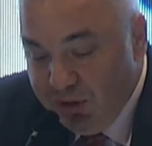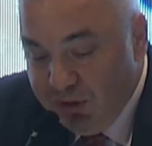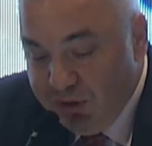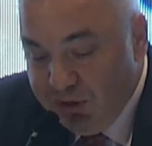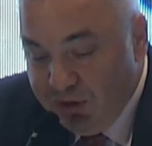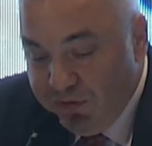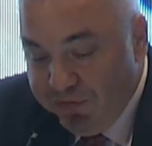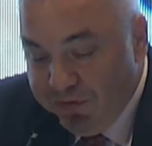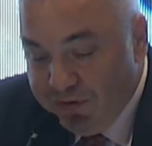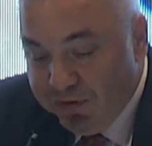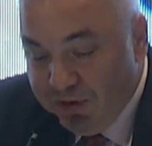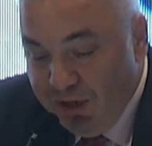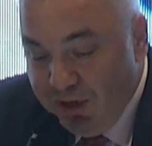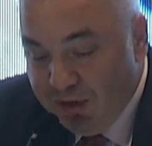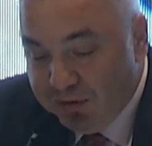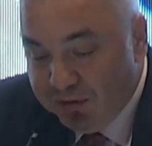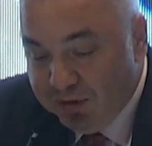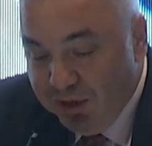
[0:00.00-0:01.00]

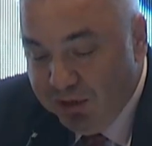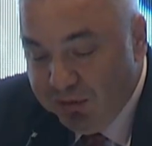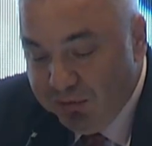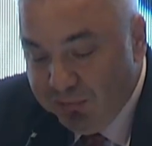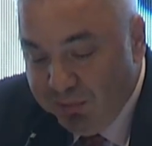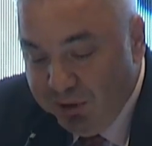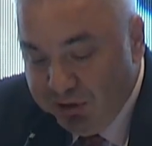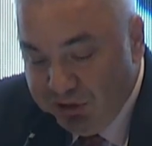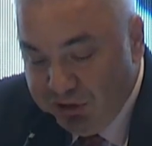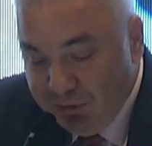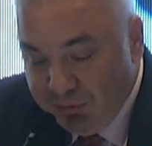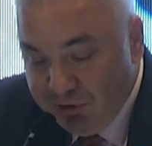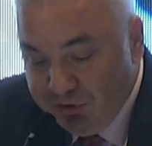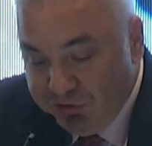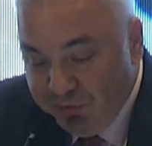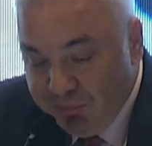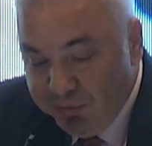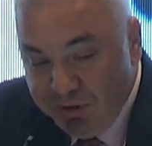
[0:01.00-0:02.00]
Grafitlerden
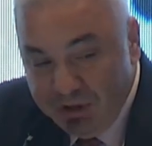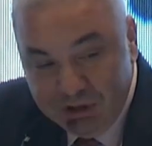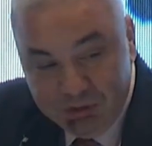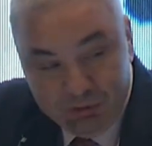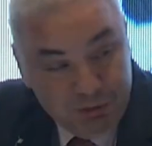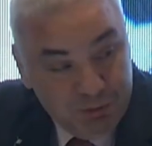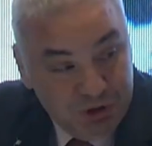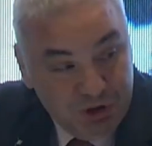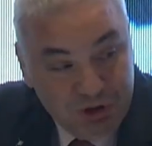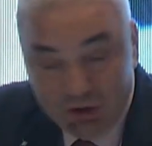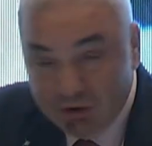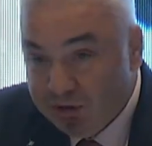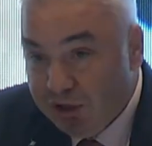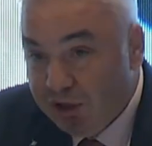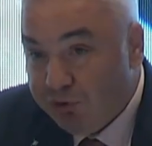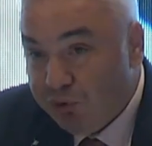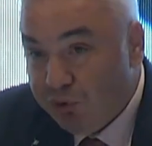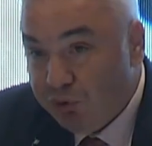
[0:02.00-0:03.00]
başlamış ve birleşmiş bir
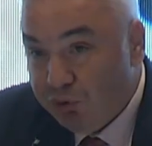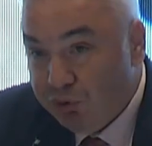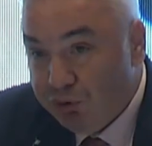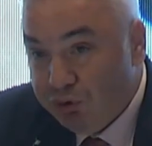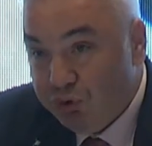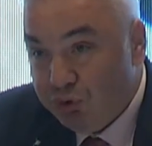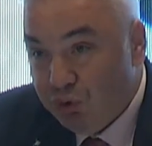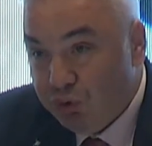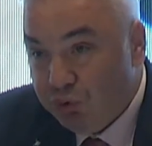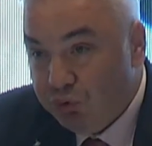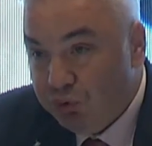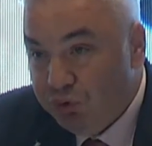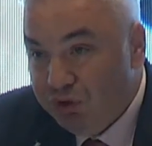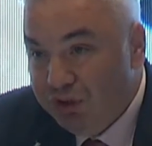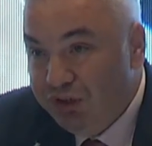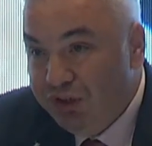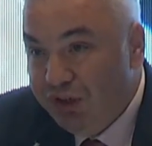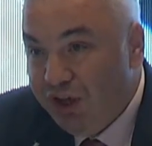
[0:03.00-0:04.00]
çatlak görüntüsü çok
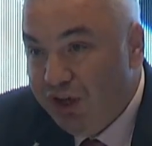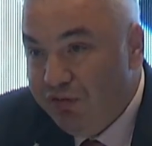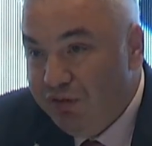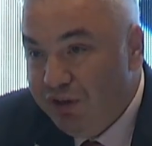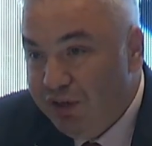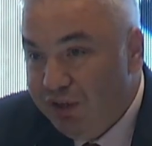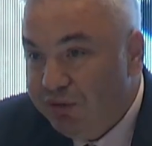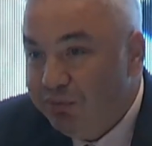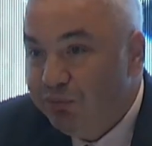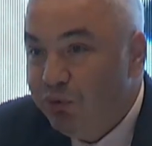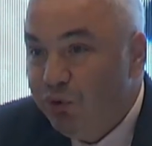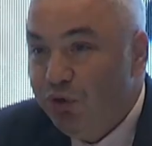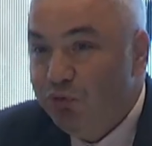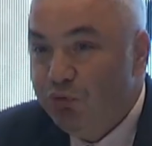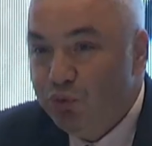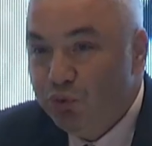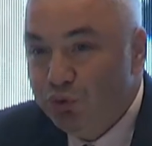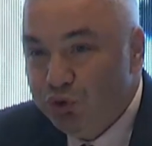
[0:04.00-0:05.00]
ideal ve böyle
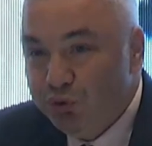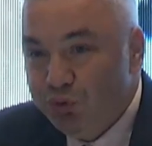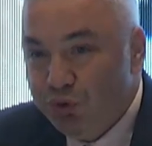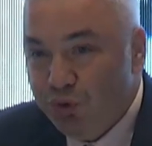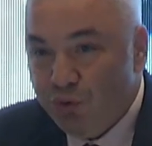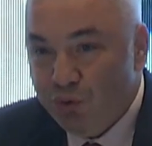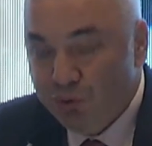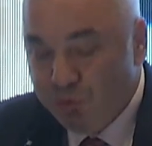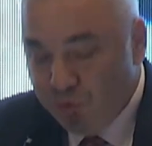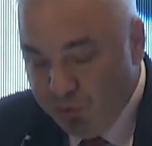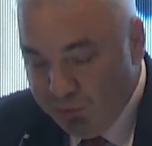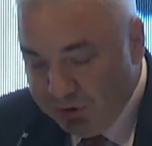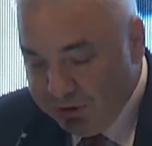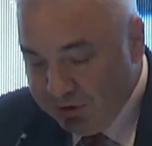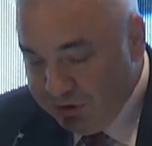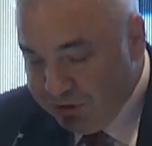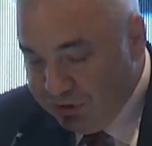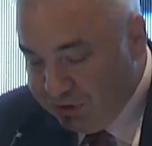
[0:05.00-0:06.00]
vurucu bir görüntü
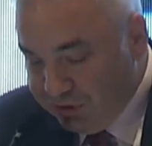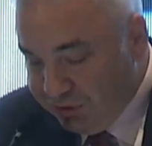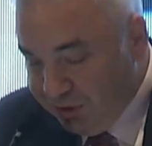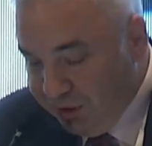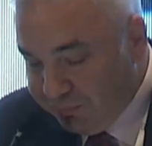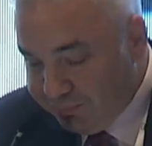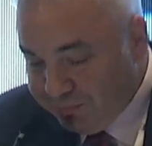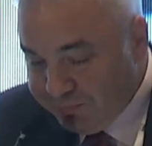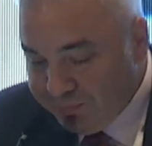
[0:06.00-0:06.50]
olması açısından